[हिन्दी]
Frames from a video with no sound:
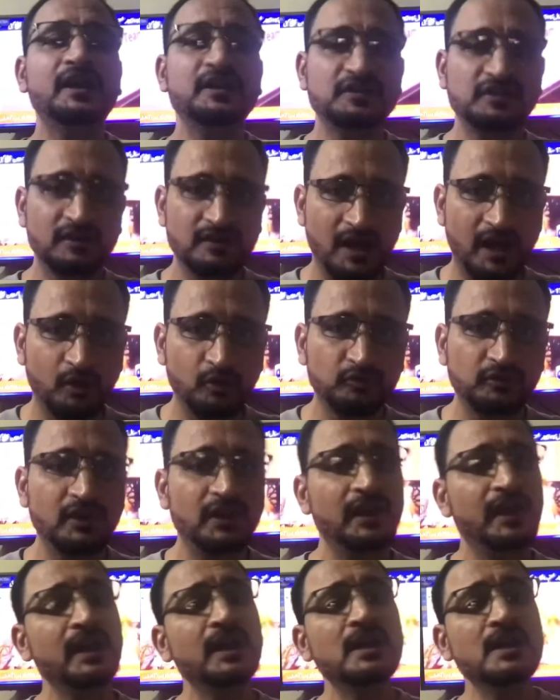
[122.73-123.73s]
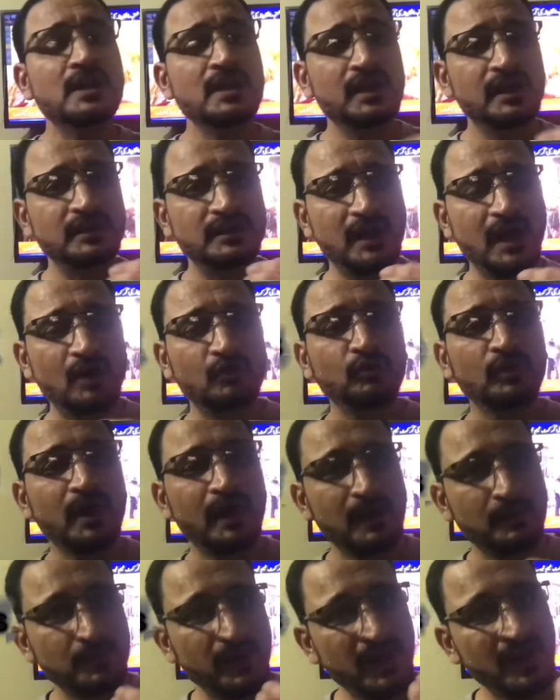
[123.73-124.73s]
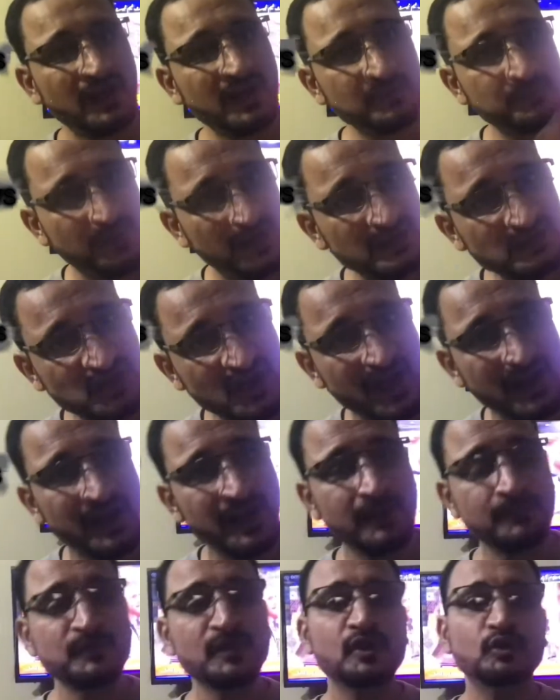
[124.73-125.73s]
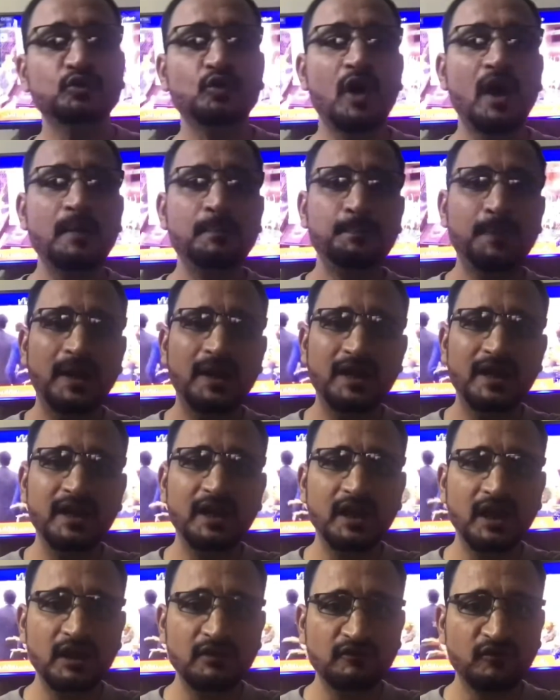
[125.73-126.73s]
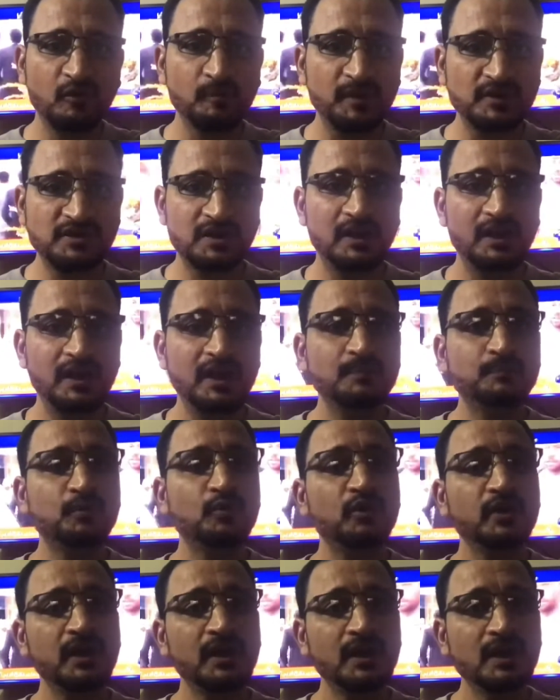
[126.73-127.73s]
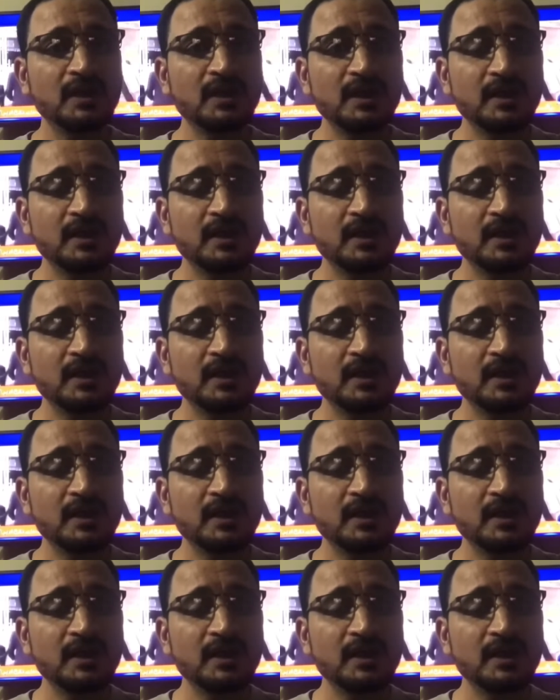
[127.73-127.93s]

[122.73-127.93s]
रिश्तेदारों से लें या उनका नंबर अगर बन जा रहा है तो आप पहले इन्फॉर्मेशन लें पूरी